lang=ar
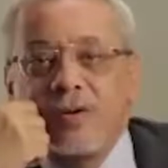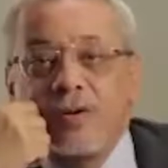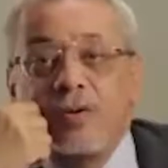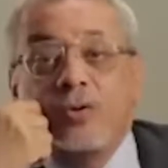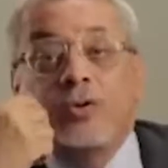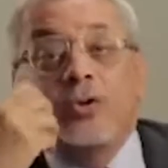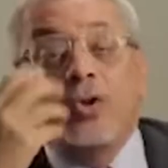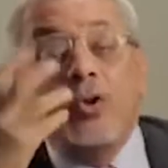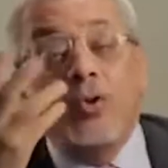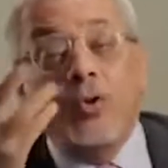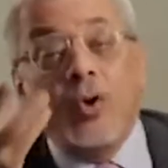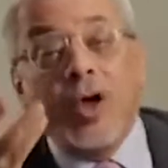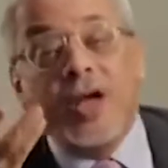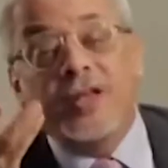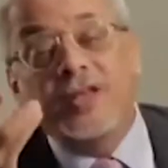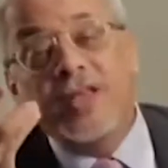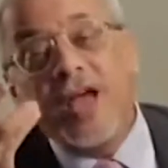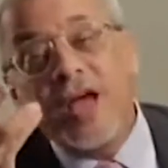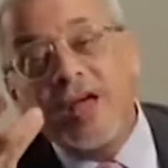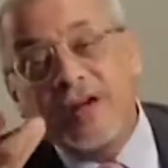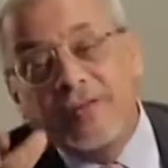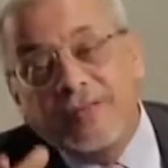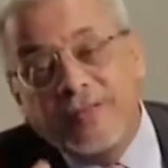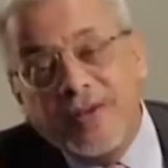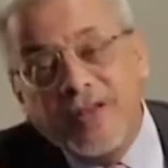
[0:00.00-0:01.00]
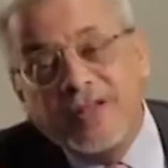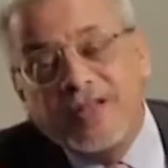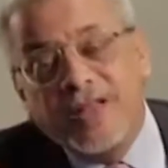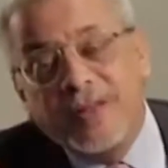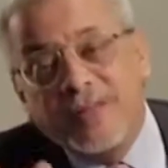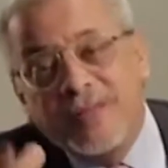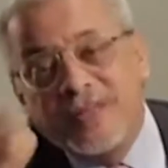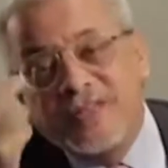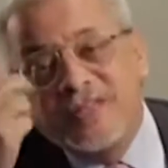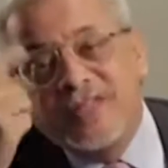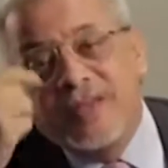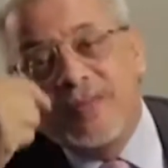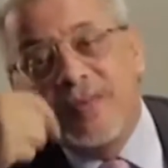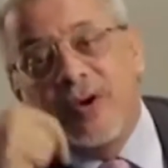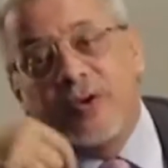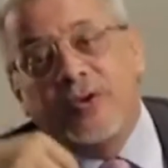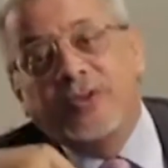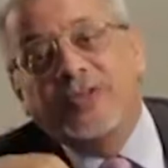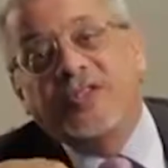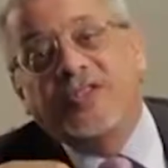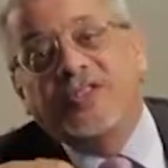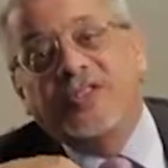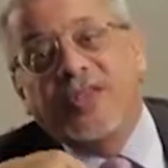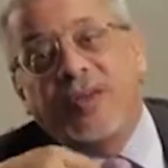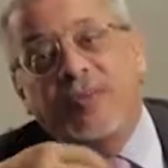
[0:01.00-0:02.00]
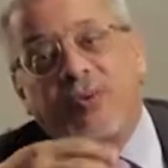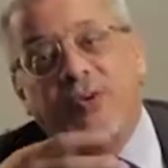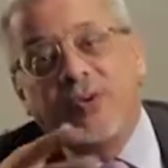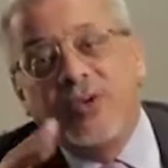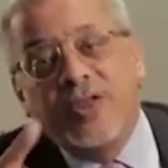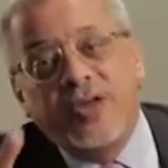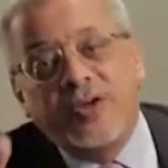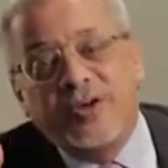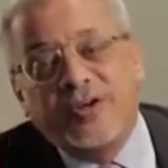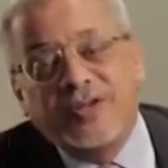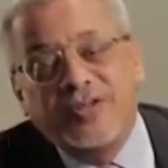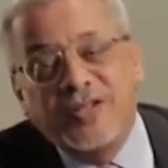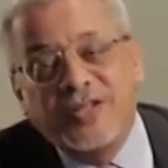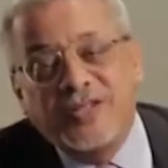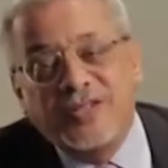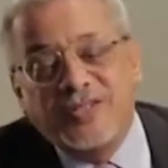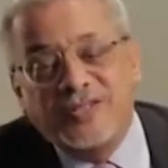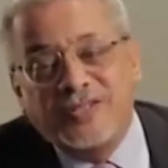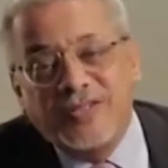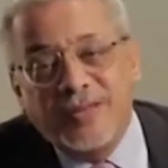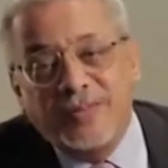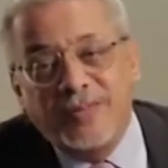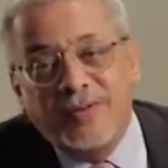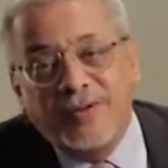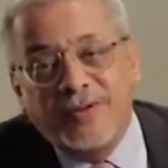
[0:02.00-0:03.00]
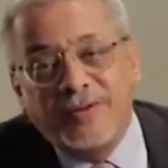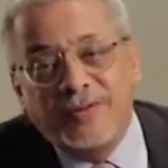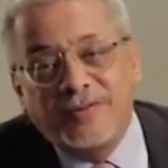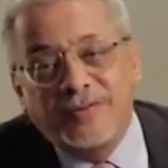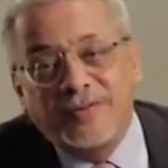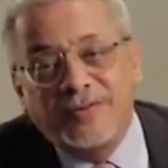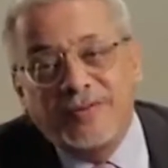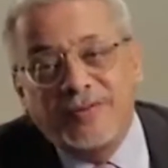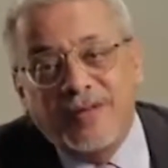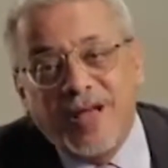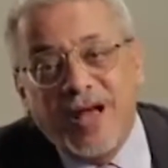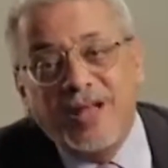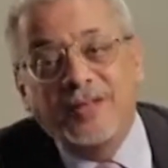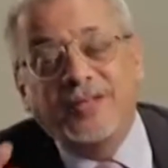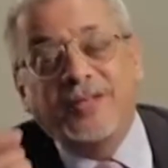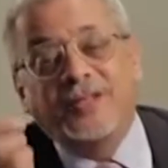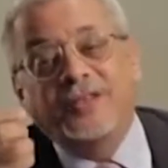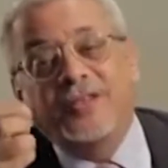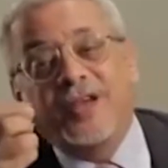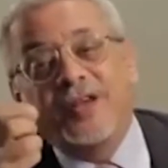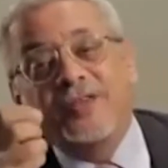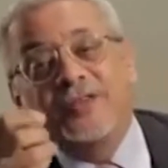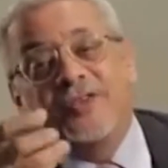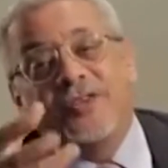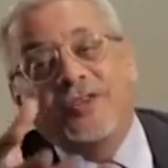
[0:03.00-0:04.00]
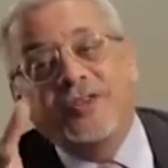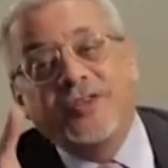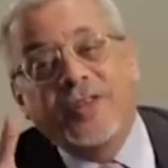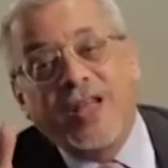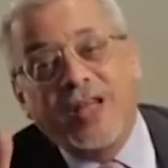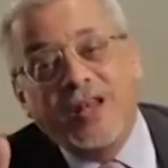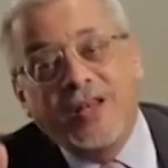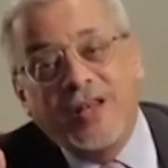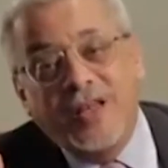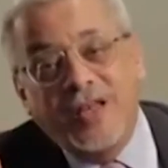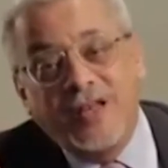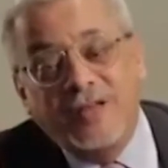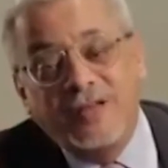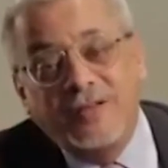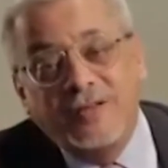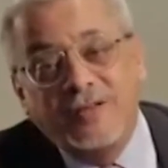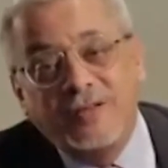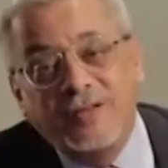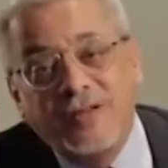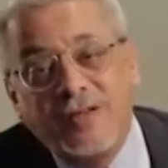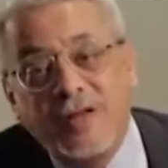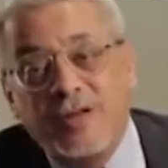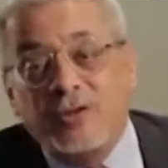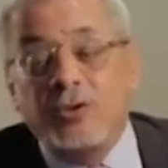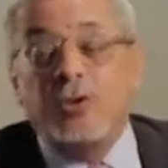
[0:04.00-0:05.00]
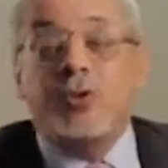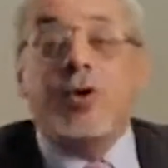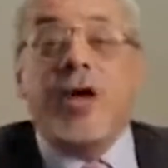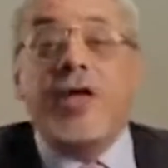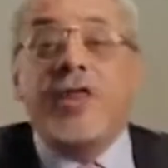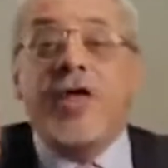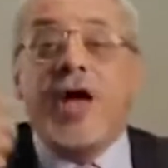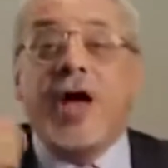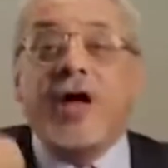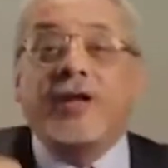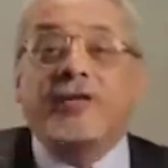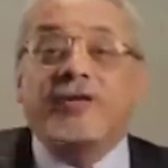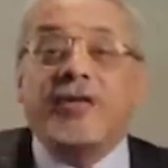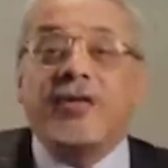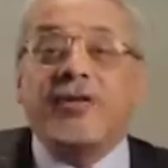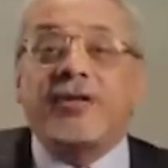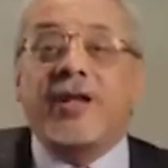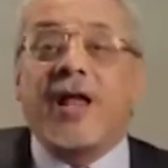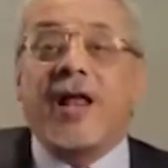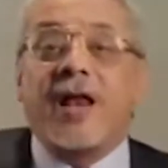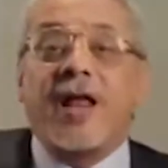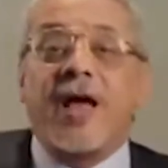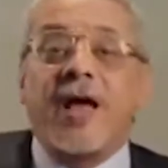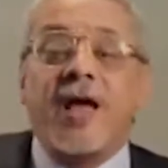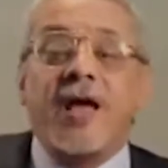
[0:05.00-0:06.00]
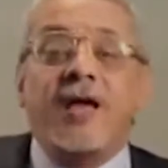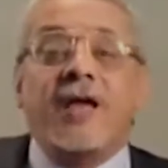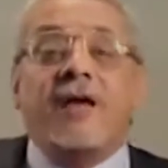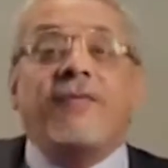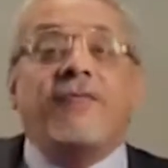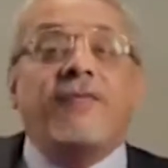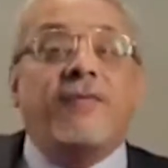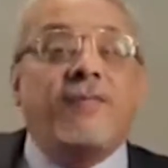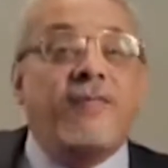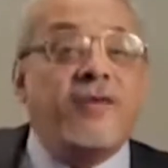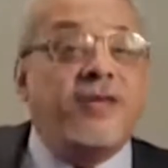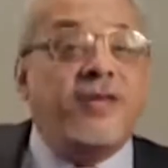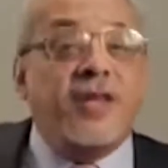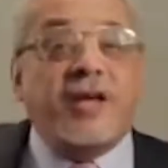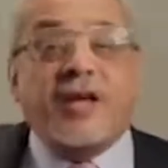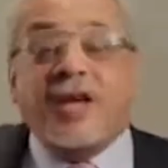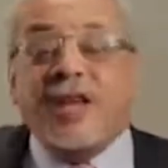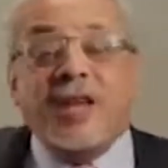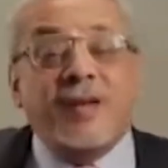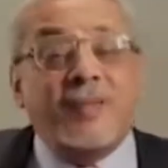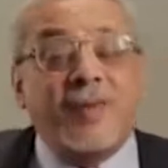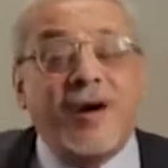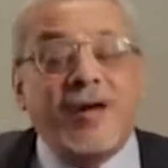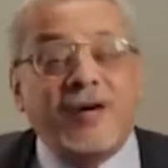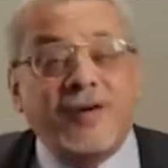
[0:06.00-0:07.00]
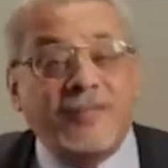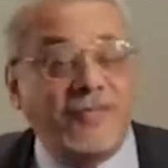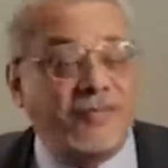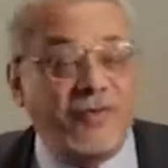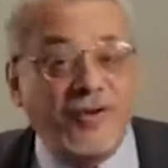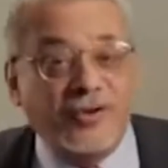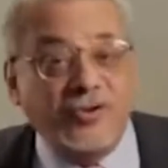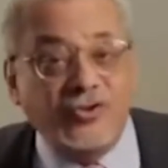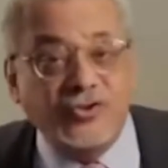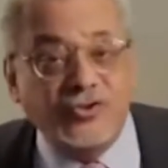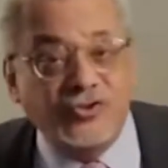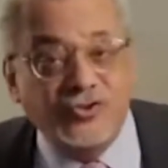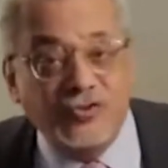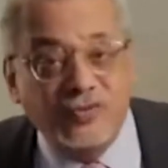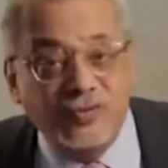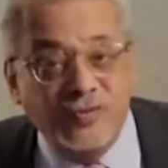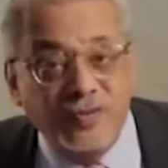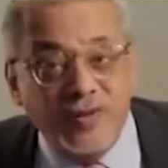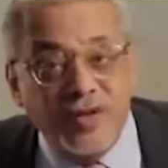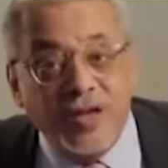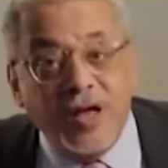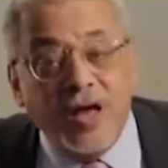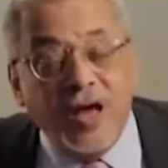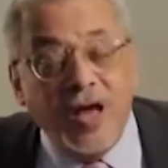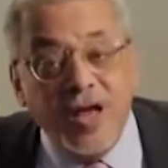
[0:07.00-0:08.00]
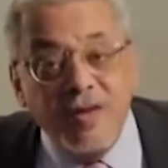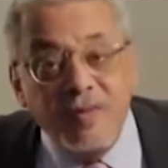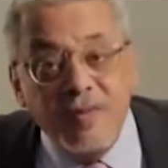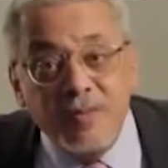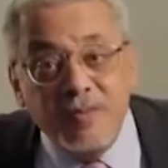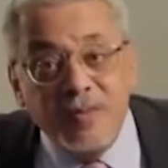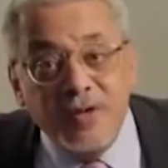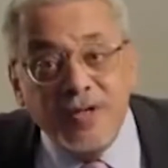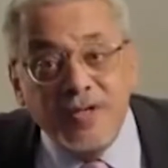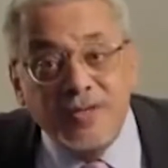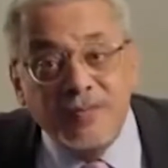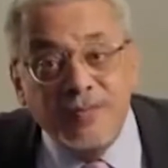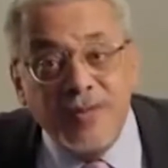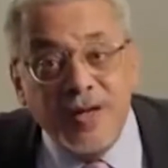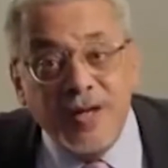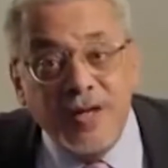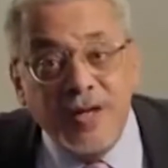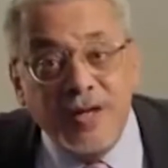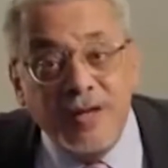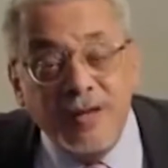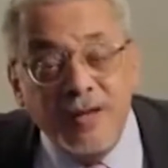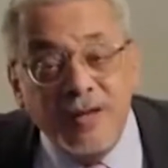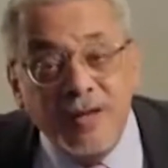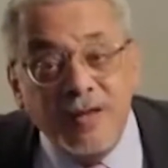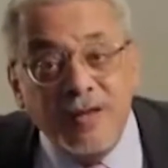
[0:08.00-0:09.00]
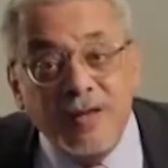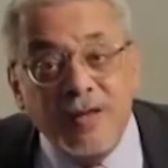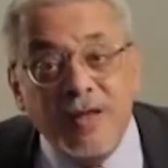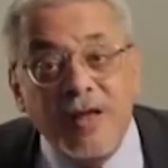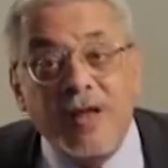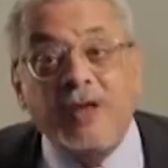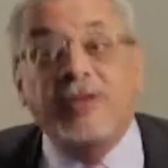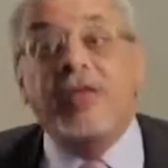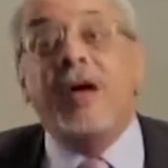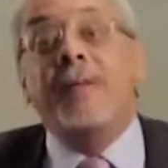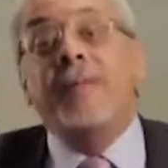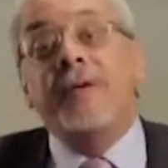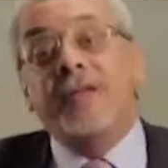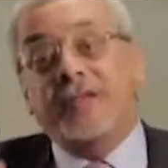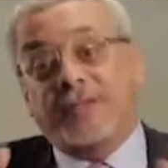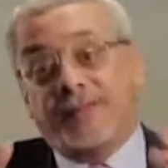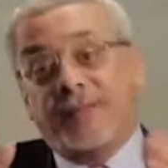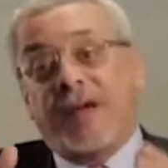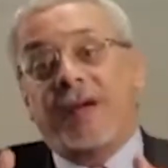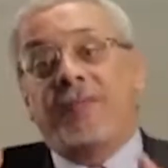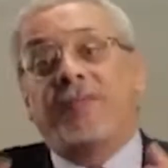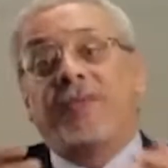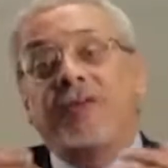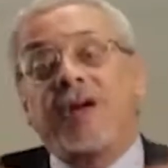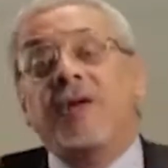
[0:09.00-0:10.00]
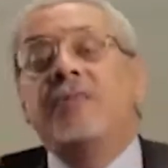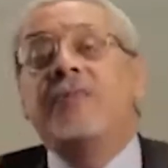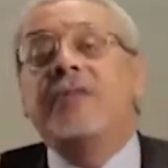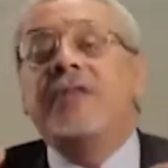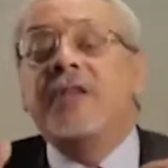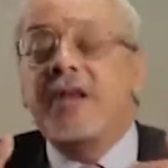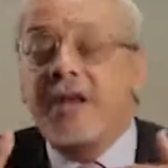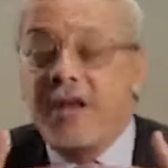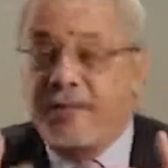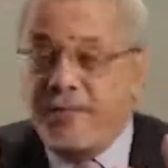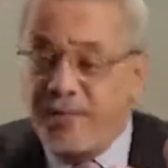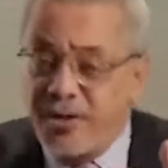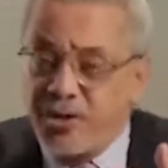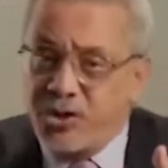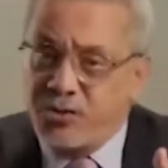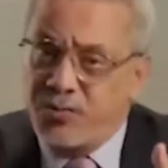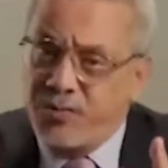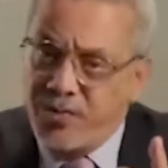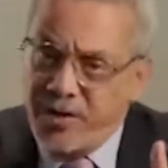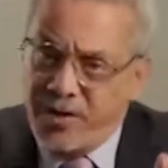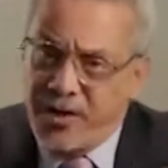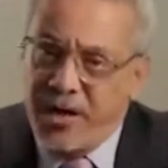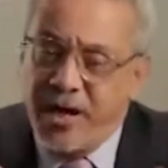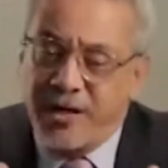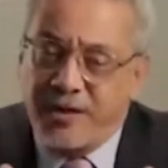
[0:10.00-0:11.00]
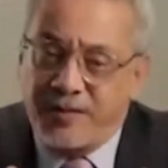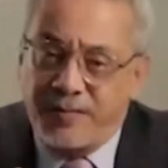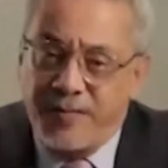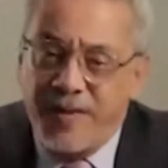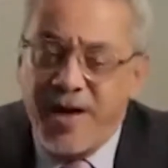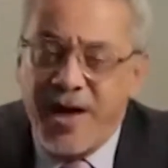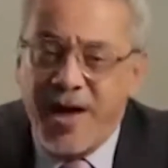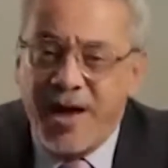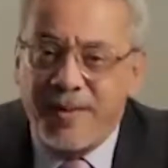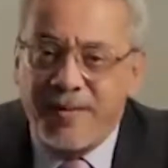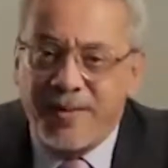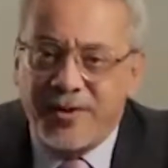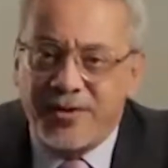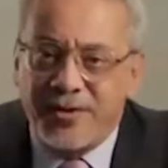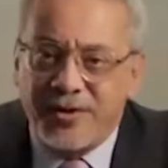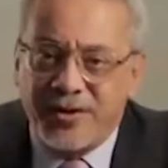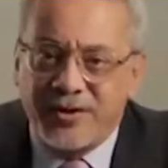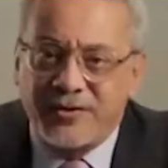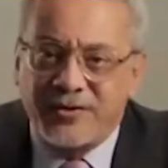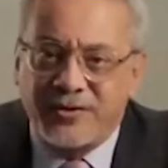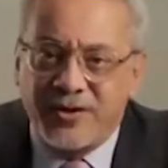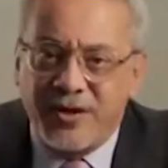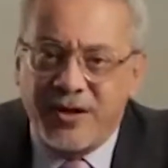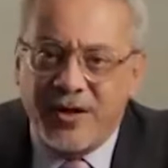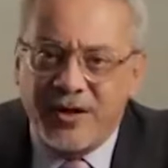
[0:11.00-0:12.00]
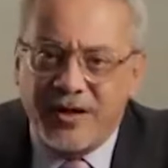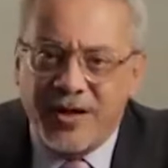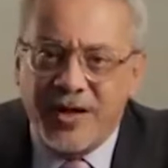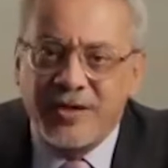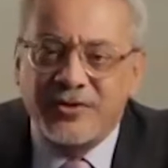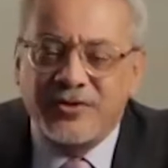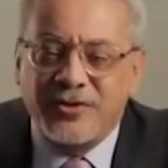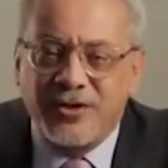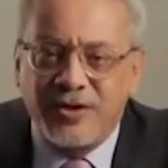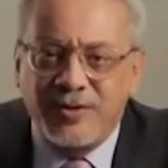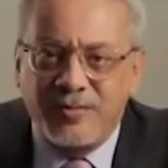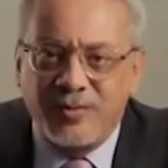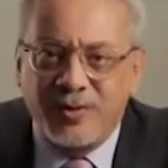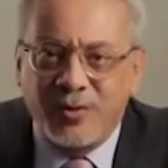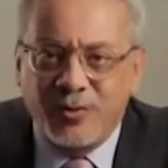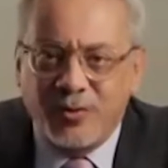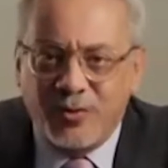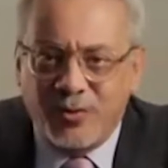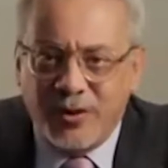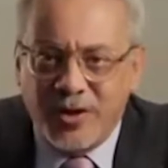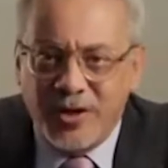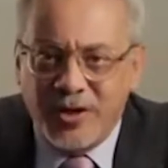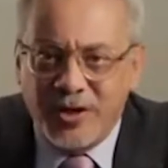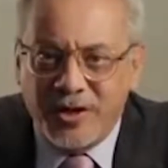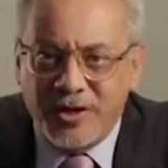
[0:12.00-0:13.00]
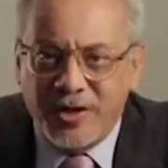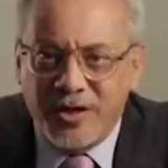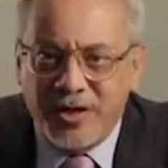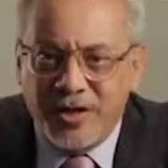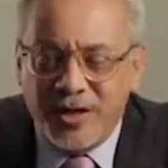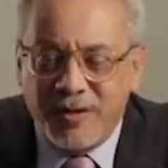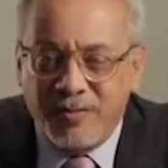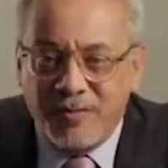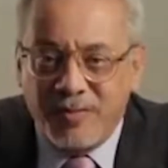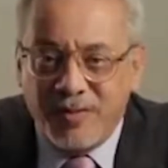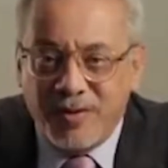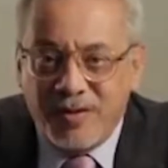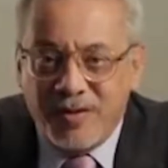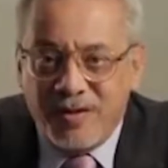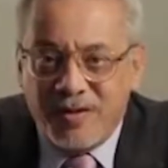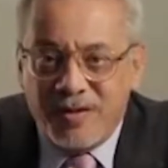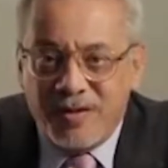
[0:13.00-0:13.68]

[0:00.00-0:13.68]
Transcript: قلت له أتعرف أنت ما السماوات السبع والأراضين السبع حتى تعترض عليها قلت له أنا أعترض على حاجة في بيتك أنا ما أعرفهاش غيب بالنسبة لي طب اسمع بالرغم ان انا مش من اتباع مدرسه الاعجاز العلمي للقران الكريم